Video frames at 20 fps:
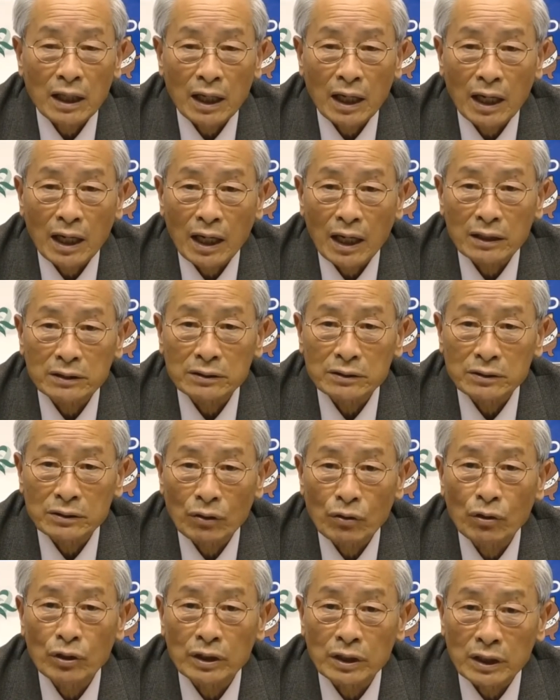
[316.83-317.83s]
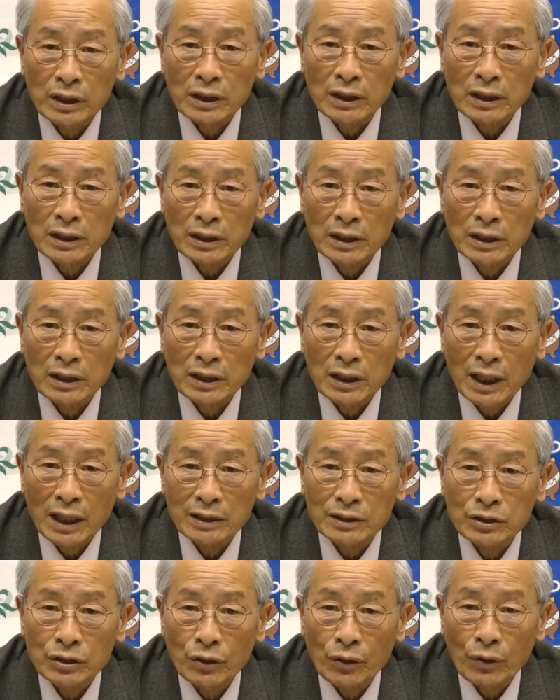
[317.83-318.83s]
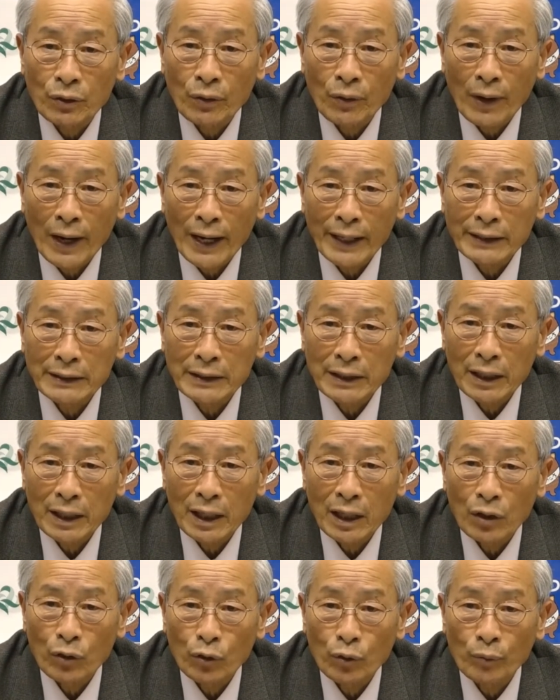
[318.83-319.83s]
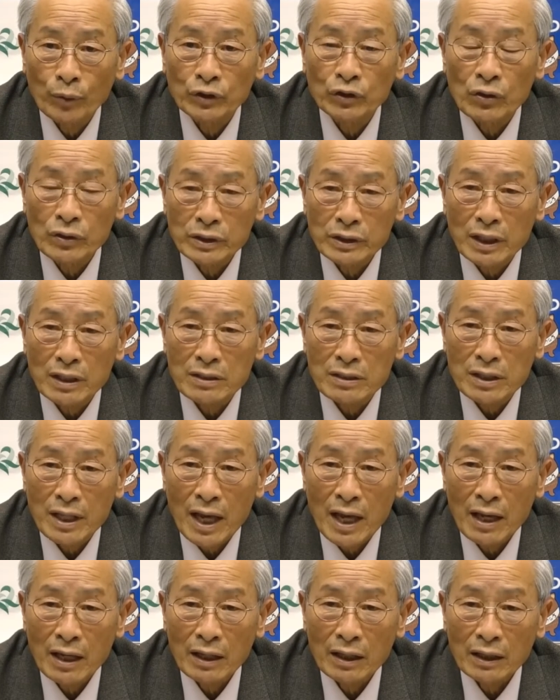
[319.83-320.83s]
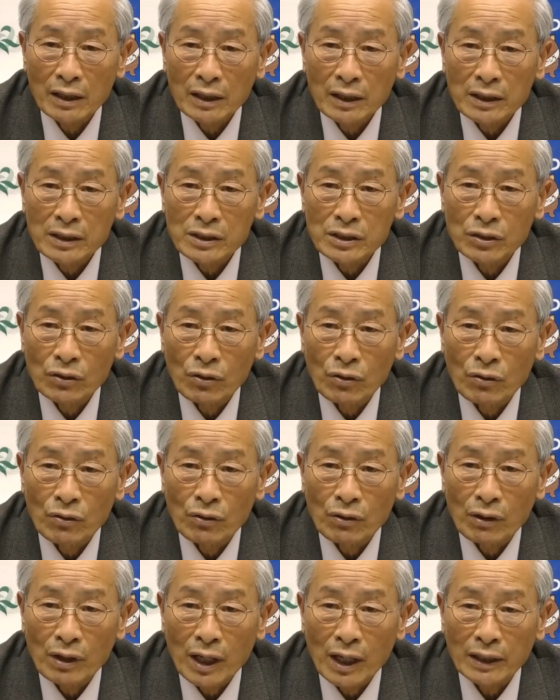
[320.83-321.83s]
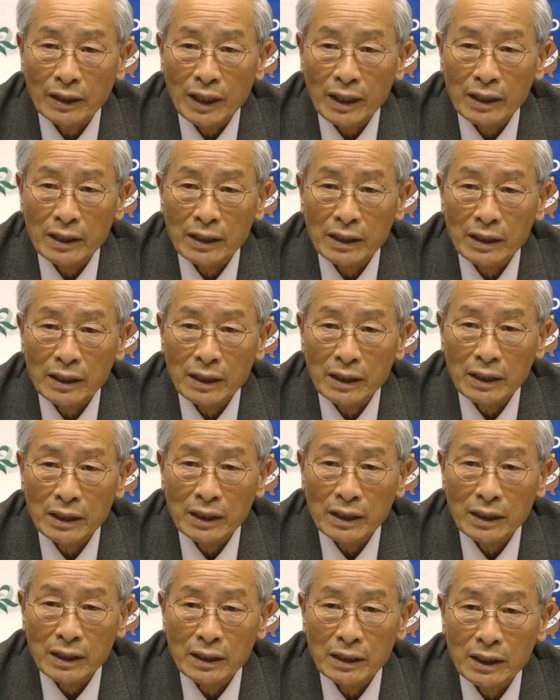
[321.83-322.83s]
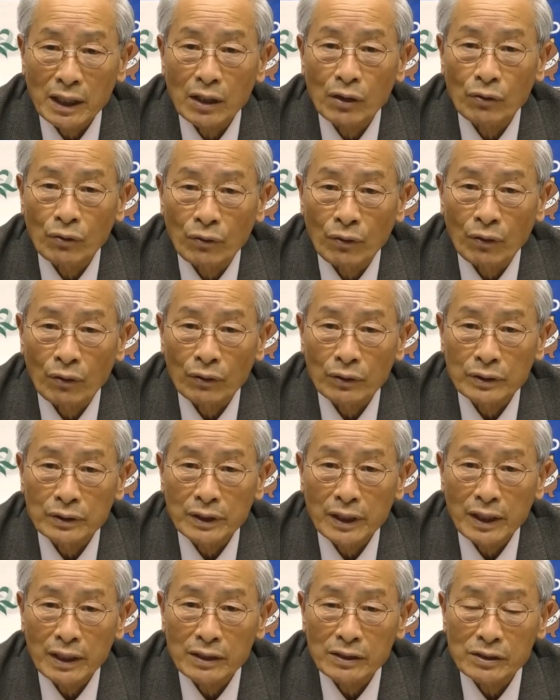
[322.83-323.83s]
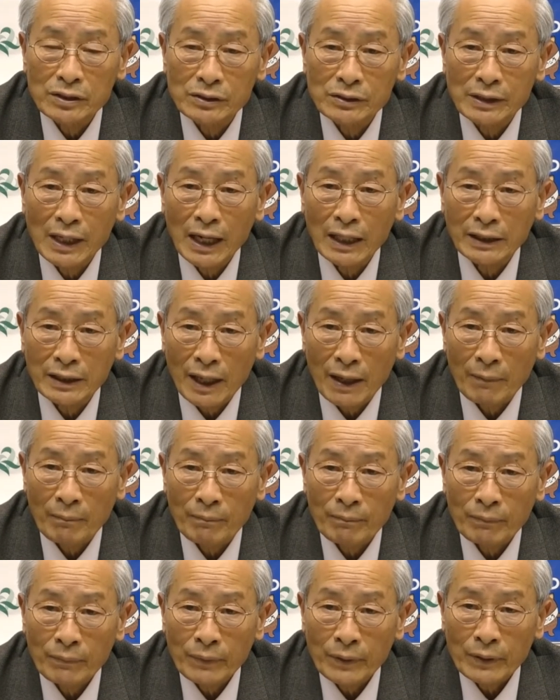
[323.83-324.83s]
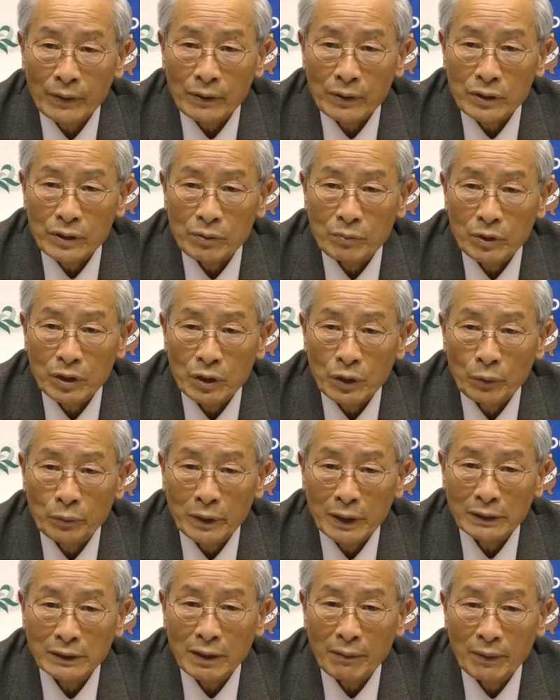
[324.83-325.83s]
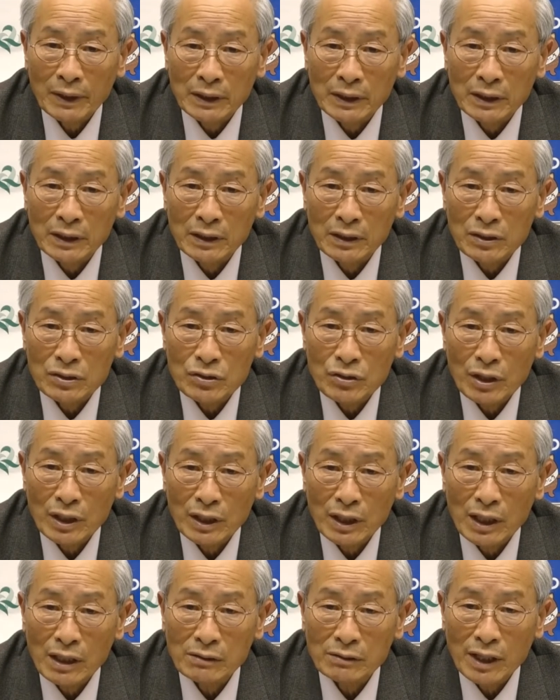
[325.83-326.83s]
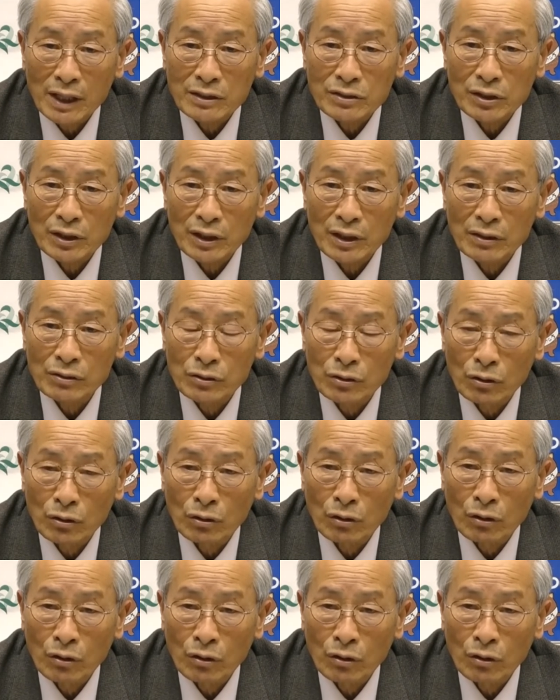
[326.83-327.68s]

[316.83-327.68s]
数多い活用アイデアをもとにですね市の課題などを整理する中で市民の皆様に末永く愛されるよう